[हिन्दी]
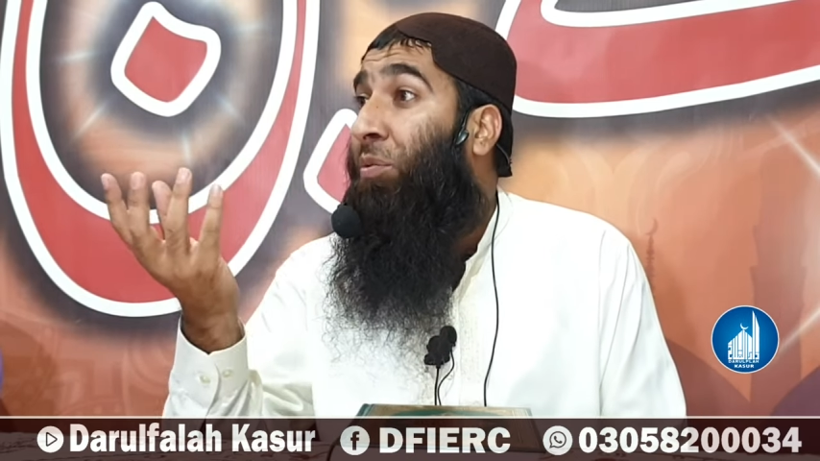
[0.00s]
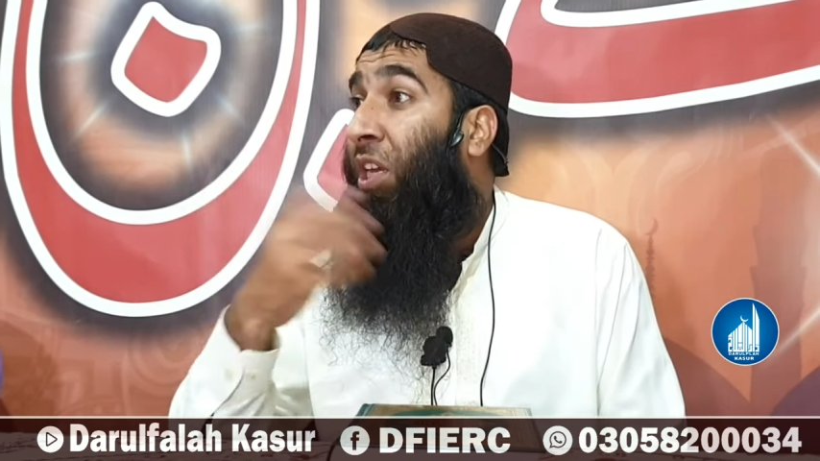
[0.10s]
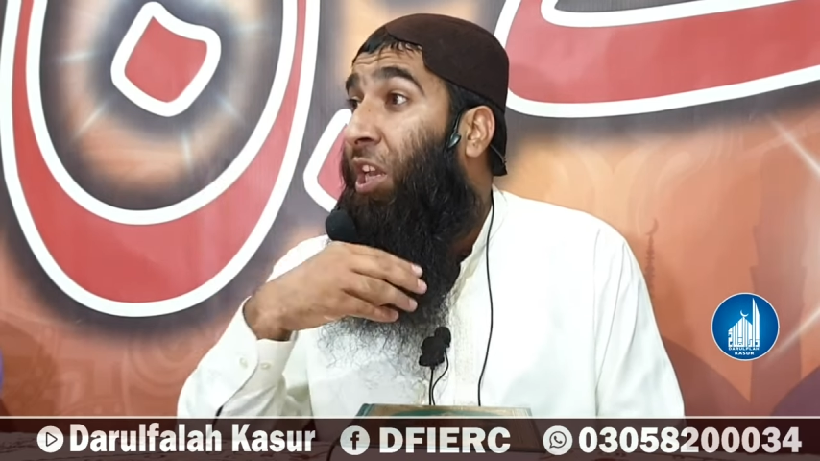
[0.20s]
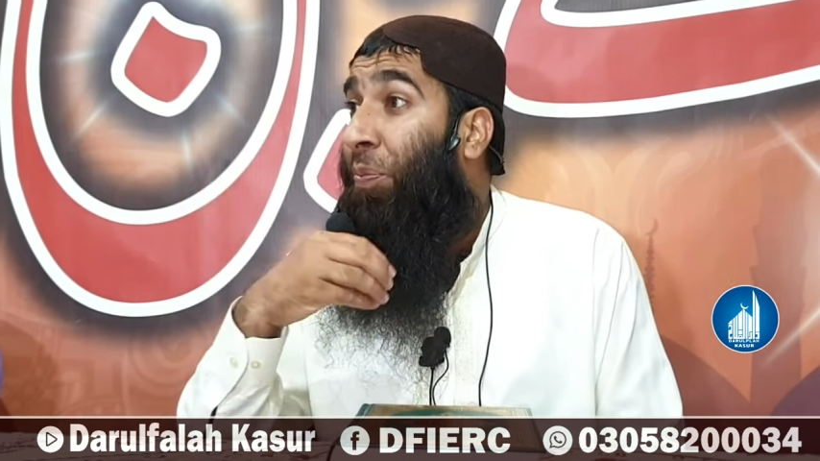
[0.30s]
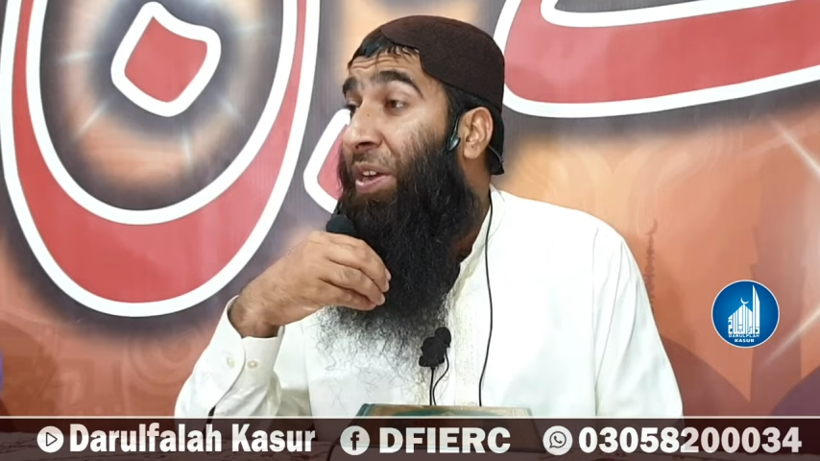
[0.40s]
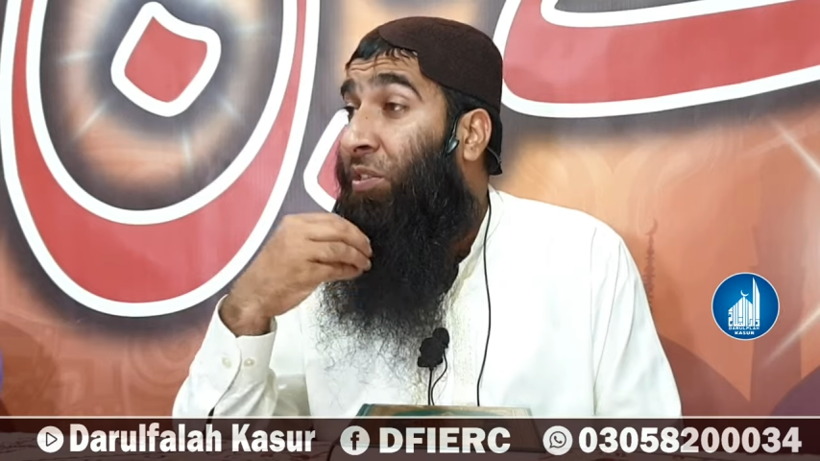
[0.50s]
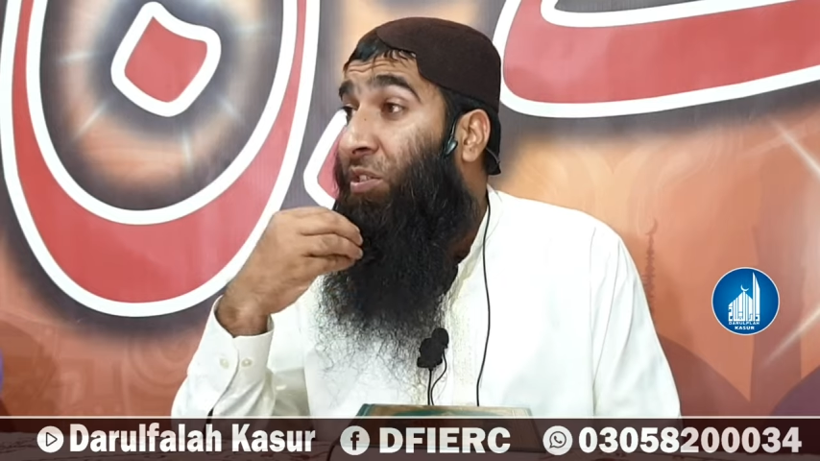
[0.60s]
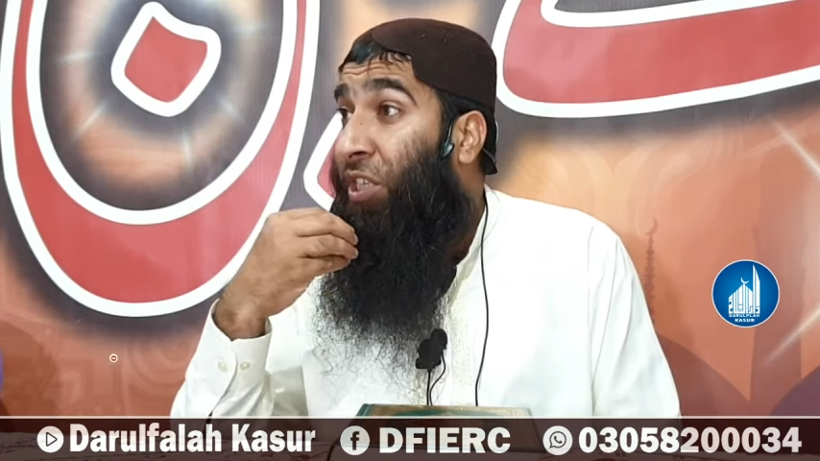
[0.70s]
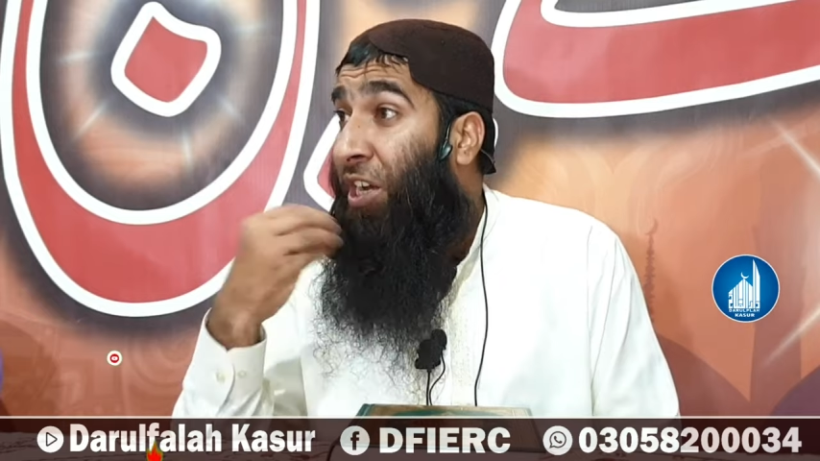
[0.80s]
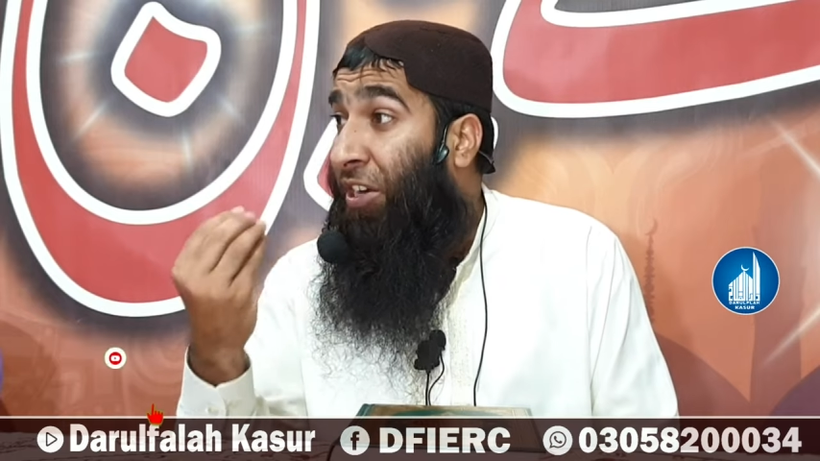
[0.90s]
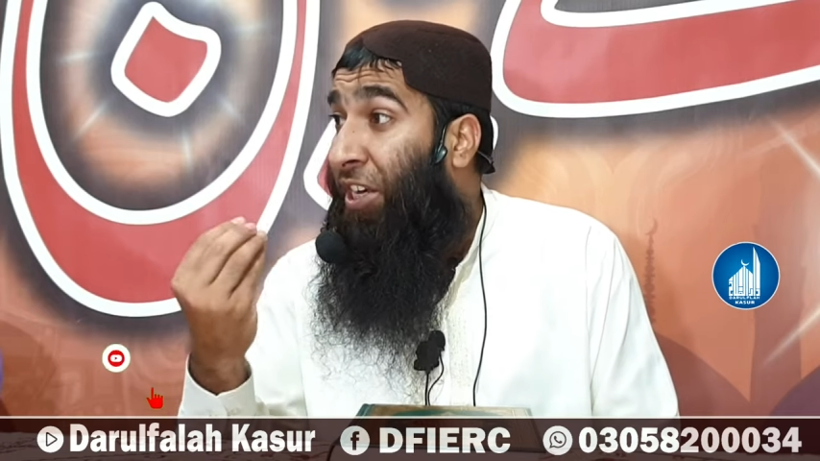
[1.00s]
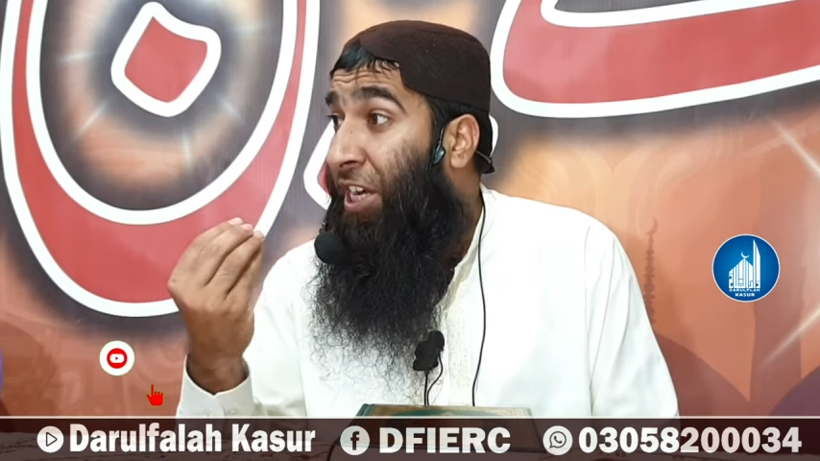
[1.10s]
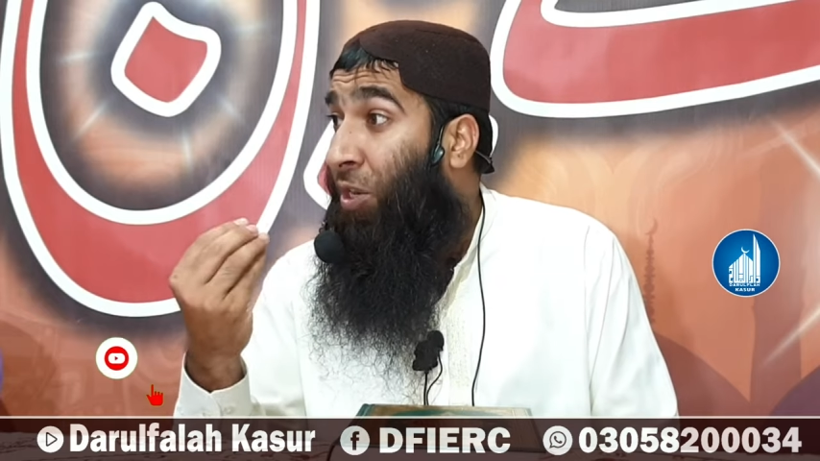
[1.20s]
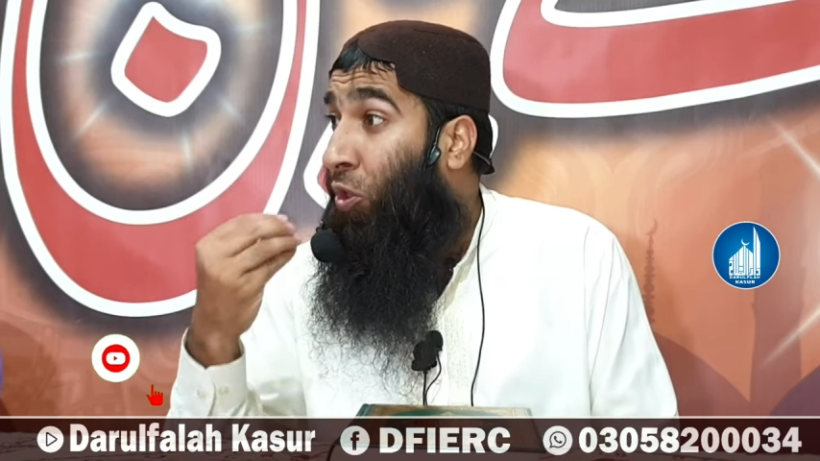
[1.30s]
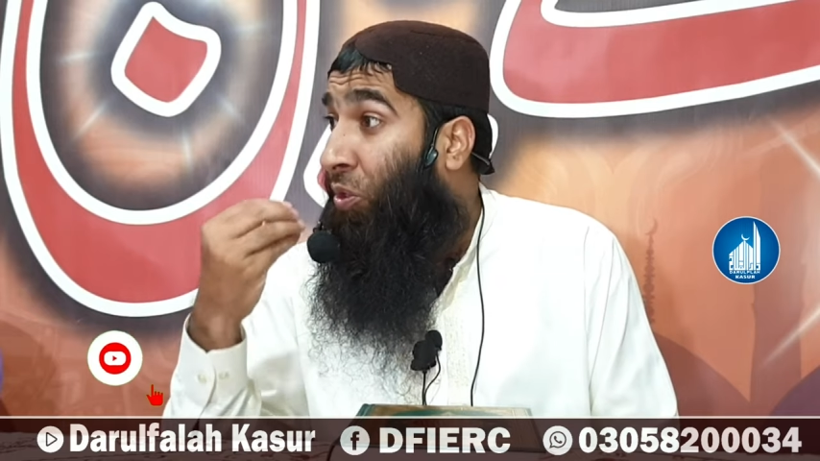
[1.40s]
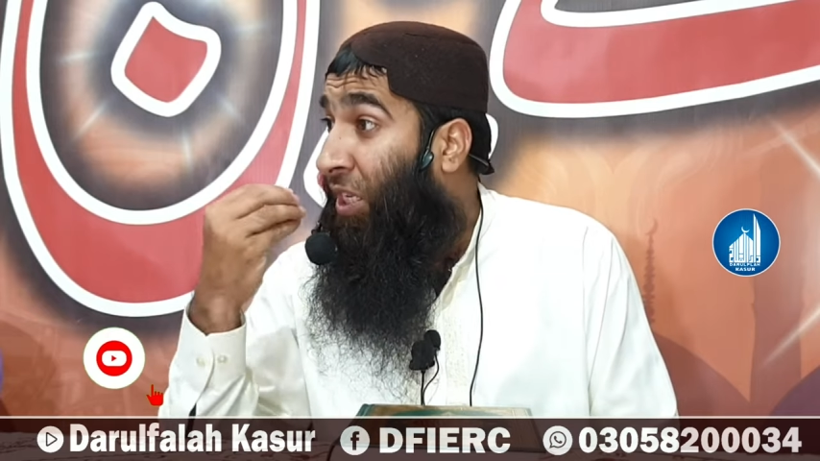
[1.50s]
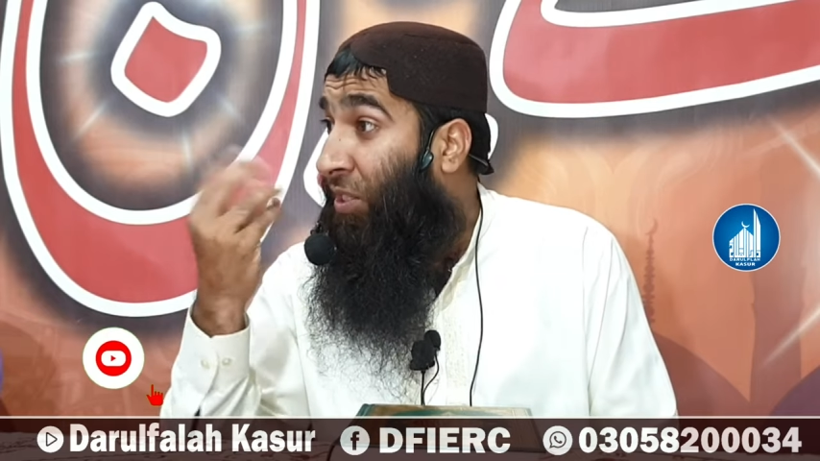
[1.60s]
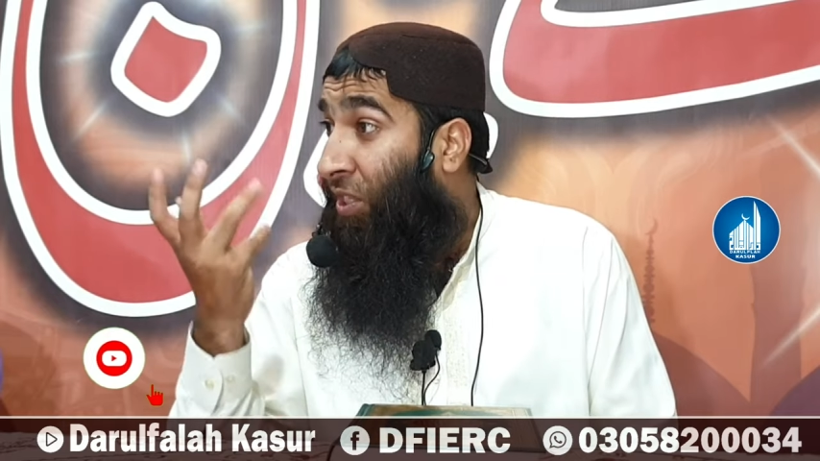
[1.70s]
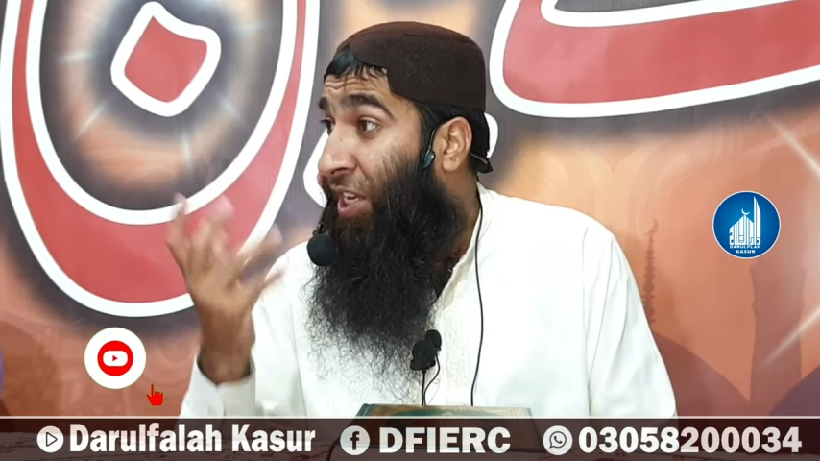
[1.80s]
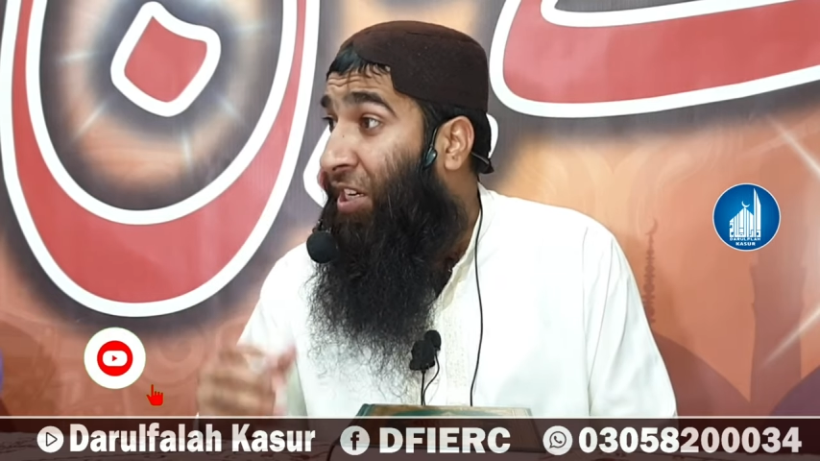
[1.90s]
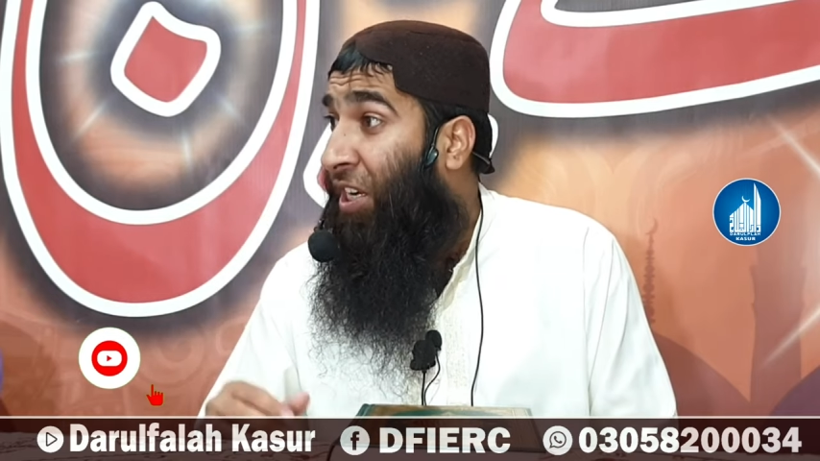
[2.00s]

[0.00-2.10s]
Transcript: दिल में यकीन और तस्दीक